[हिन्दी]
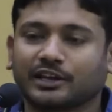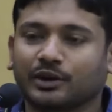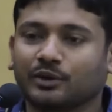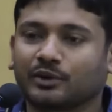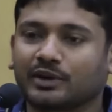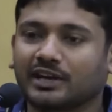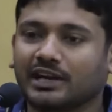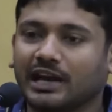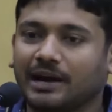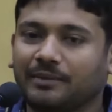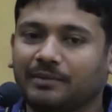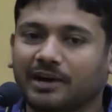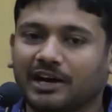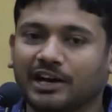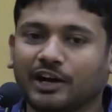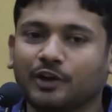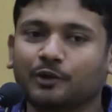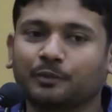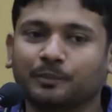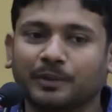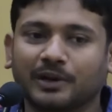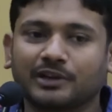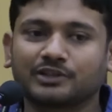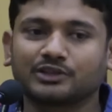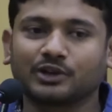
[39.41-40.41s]
क्योंकि हमारे
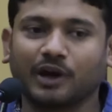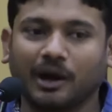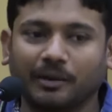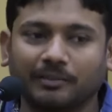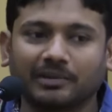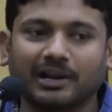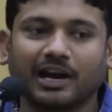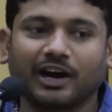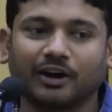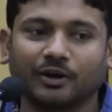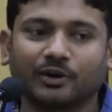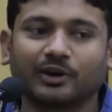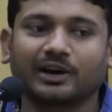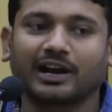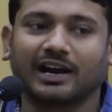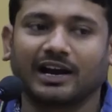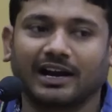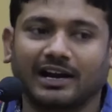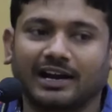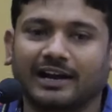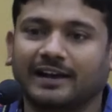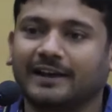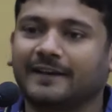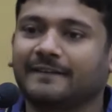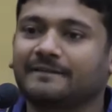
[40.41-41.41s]
ऊपर जो हमला हो
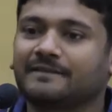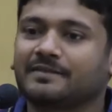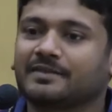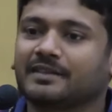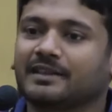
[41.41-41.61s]
रहा है